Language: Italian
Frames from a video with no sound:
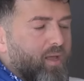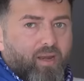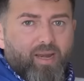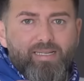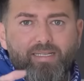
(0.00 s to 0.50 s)

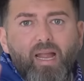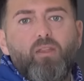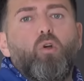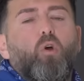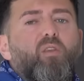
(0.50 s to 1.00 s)

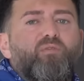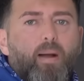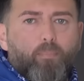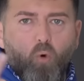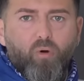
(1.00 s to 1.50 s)
restando col
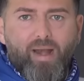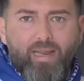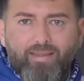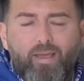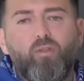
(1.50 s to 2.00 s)
vapore
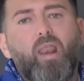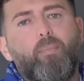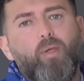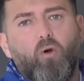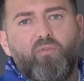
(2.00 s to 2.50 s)
all'interno
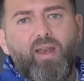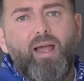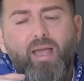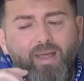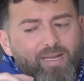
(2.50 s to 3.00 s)
della pirofila,